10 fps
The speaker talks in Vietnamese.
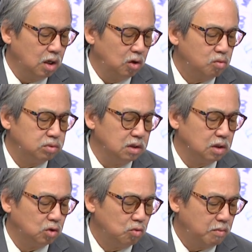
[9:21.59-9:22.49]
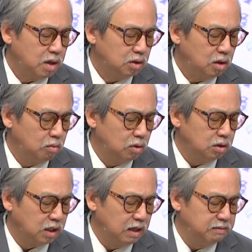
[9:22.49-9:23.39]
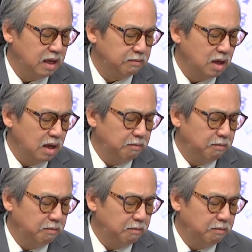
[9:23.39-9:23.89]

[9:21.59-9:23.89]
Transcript: lúc được lúc mất nó không có được êm đềm